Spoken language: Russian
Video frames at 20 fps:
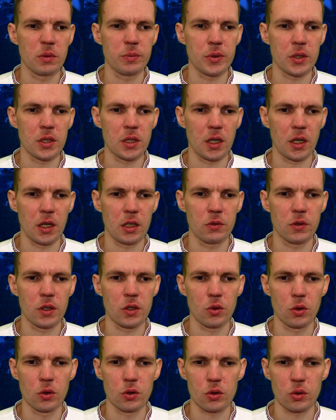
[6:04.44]
мы переехали в
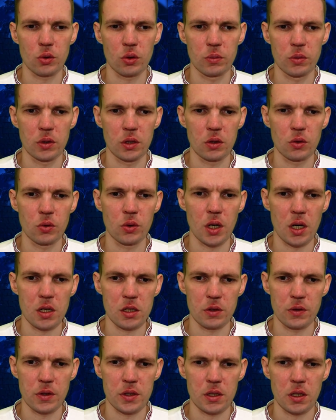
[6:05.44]
Орел, чтобы
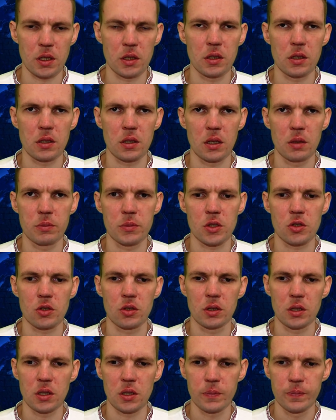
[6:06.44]
ухаживать за родителями
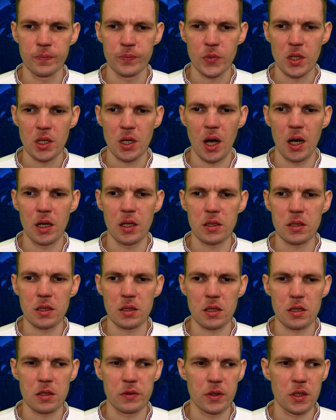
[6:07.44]
жены,
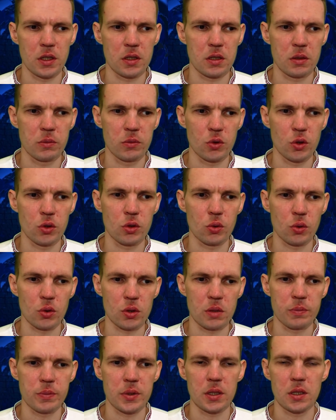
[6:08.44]
Олеся со своей семьей
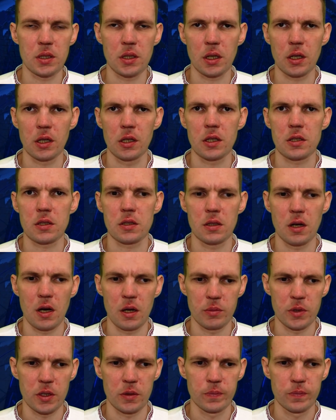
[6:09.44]
тоже переехала с
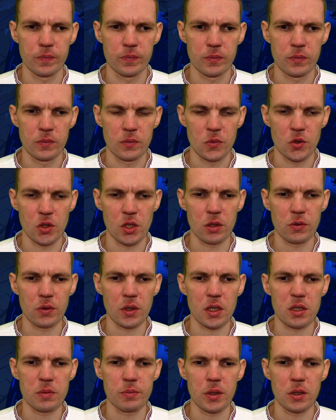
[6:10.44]
нами.
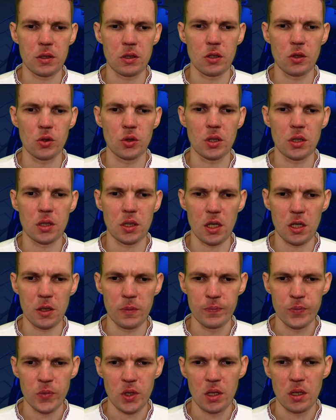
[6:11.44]
Четверо из пяти ее
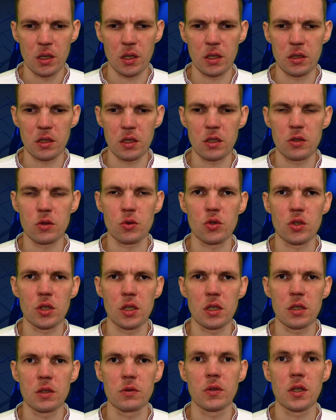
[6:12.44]
детей родились
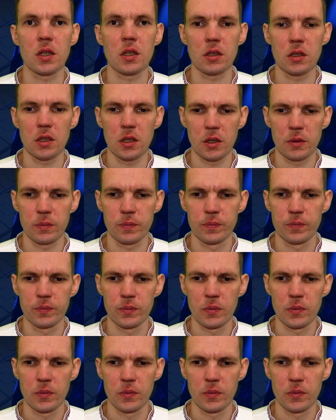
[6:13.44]
уже в Орле.